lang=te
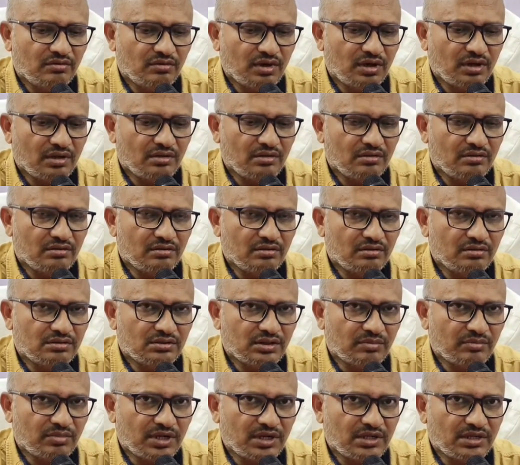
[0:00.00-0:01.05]
వాళ్ళు
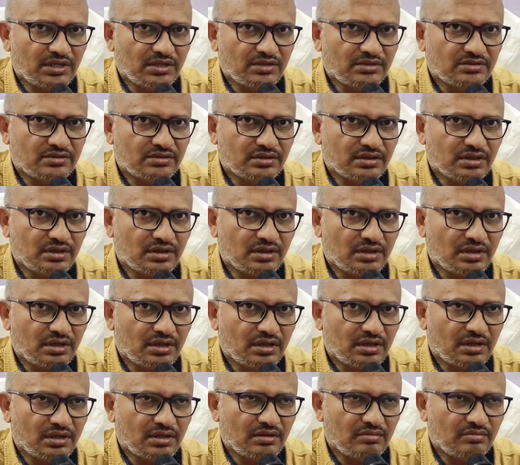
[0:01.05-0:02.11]
సప్లై చేస్తున్నారు
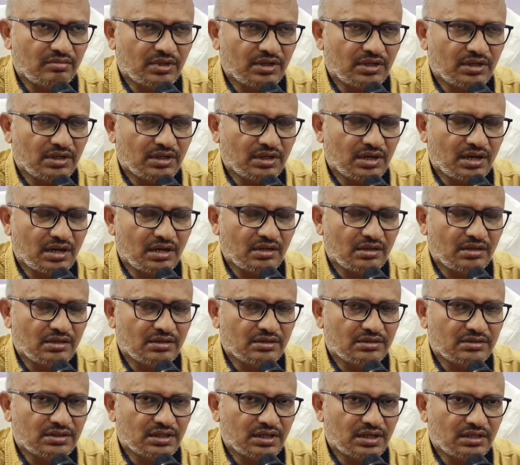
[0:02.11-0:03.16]
అదే మన
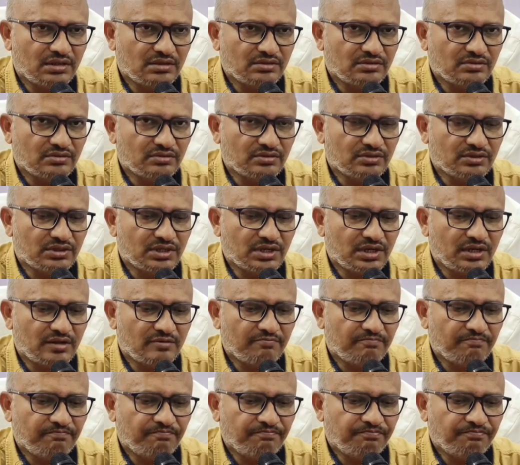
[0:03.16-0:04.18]
కాలేజెస్ కానీ స్కూల్స్ కానీ